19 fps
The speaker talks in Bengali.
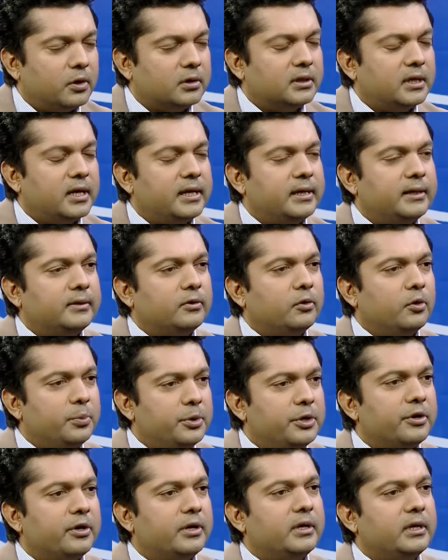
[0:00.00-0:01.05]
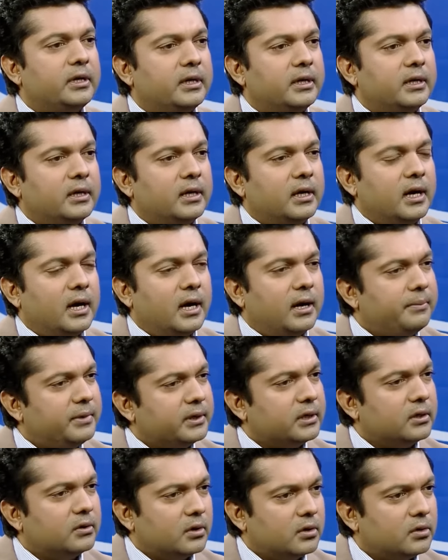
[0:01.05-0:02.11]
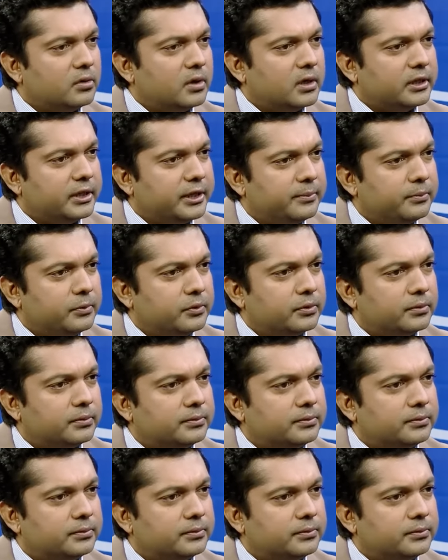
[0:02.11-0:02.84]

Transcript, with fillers: পর্দায় অভিনয়ে আমরা কি কখনো আর দেখব